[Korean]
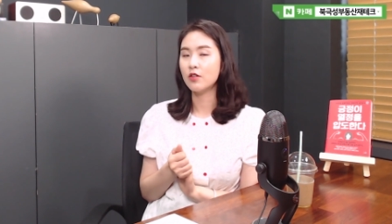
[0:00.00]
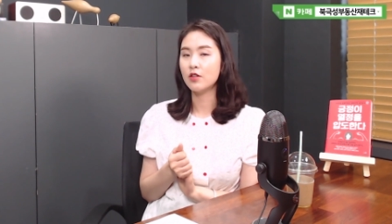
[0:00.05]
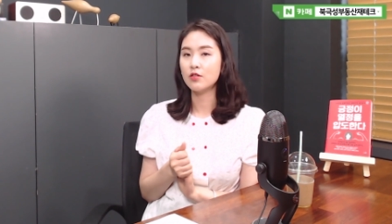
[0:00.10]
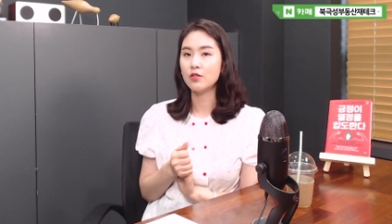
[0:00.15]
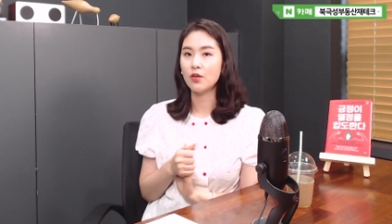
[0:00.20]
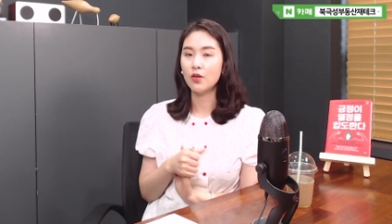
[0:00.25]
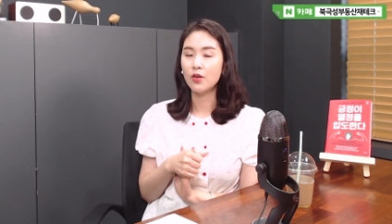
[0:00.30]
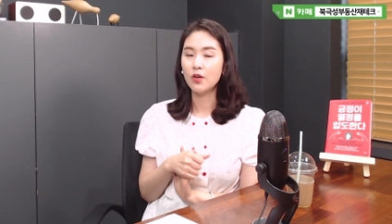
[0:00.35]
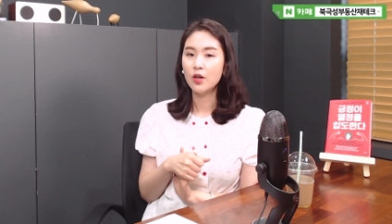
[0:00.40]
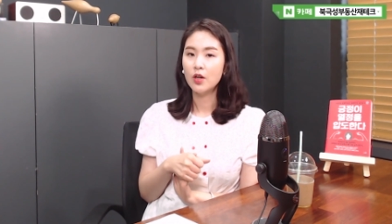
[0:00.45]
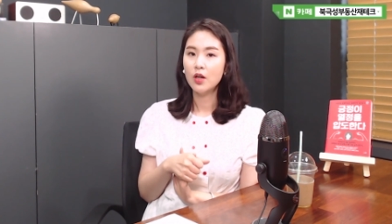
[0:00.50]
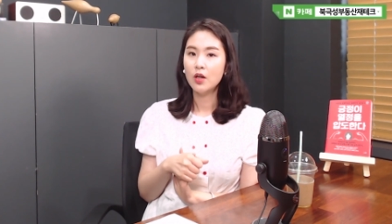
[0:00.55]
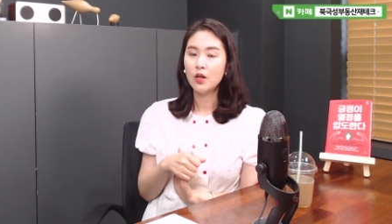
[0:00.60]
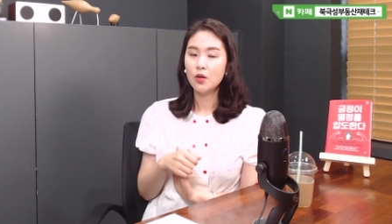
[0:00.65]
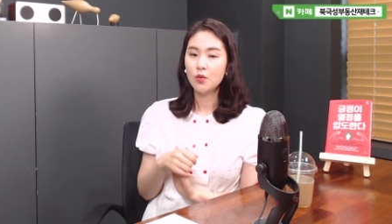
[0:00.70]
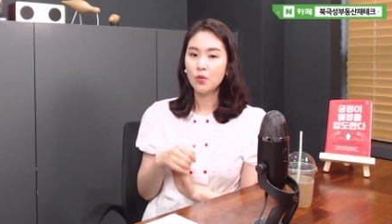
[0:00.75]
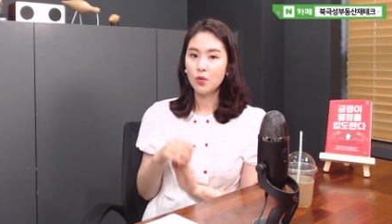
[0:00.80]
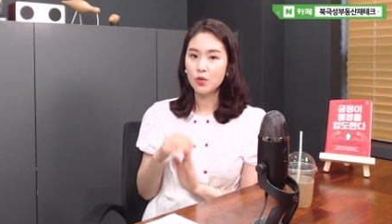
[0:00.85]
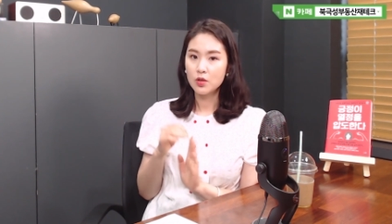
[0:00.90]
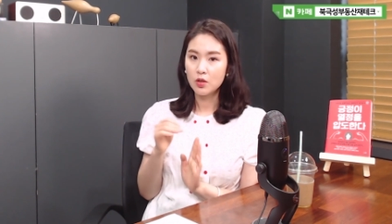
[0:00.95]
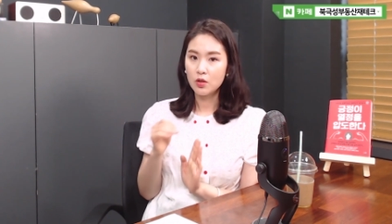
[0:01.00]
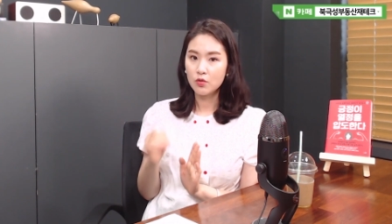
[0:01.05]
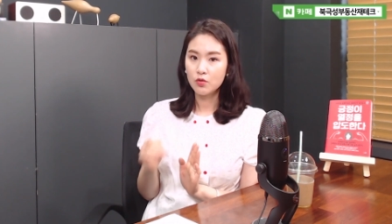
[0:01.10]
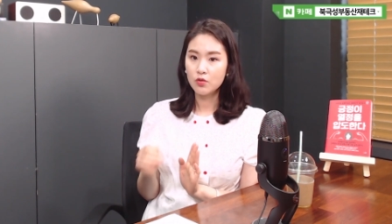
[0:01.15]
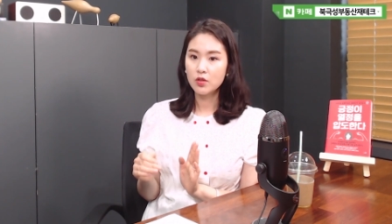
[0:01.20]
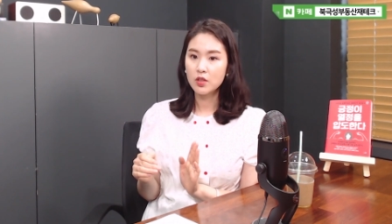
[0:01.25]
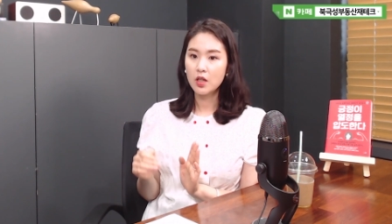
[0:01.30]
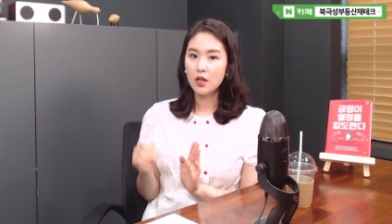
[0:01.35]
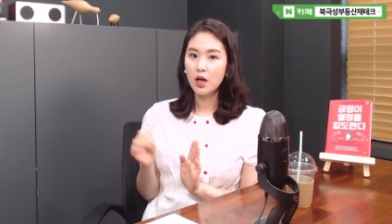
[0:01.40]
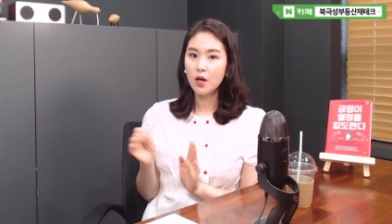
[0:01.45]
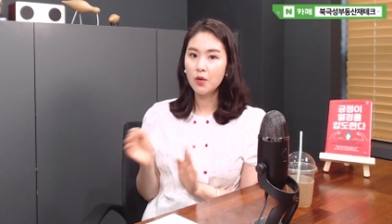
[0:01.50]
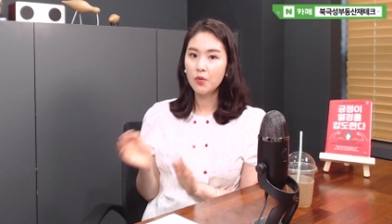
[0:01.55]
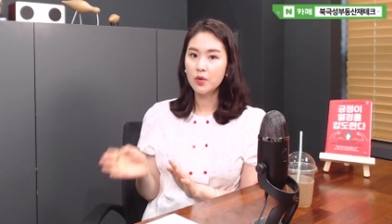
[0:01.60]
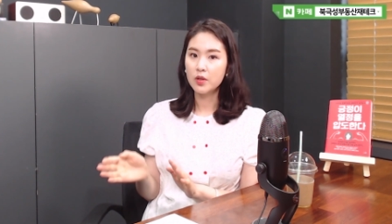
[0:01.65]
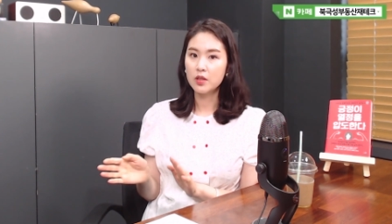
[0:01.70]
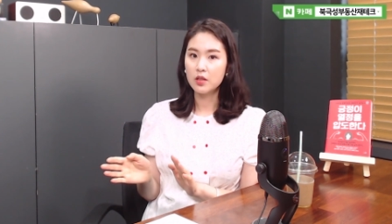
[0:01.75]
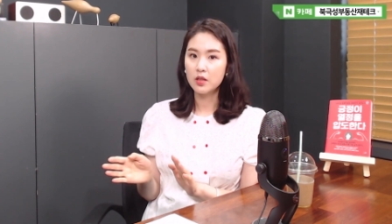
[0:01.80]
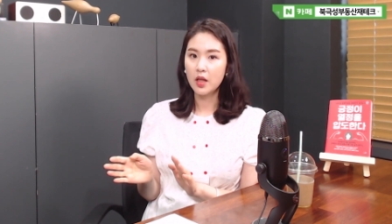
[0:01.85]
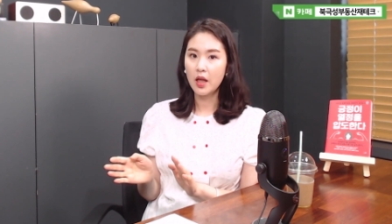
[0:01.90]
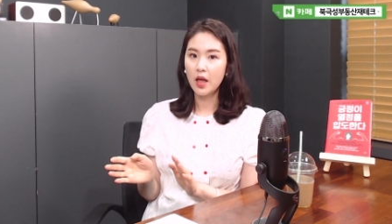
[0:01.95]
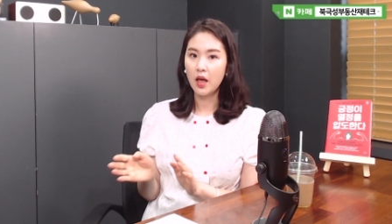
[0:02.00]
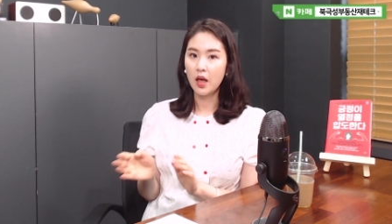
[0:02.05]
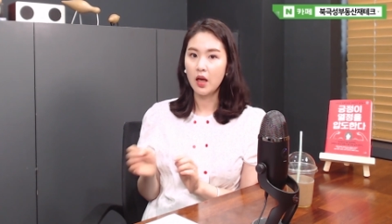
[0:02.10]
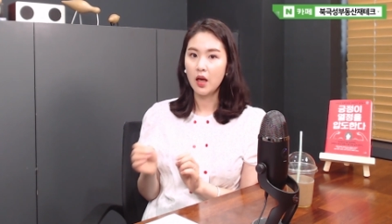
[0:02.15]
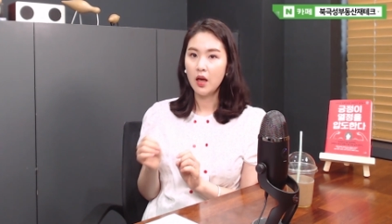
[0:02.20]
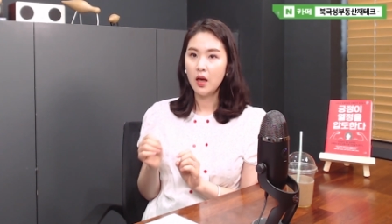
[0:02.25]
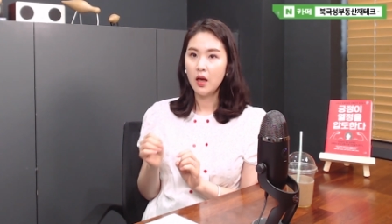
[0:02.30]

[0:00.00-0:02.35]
그래서 고시원 투자를 하고 있는데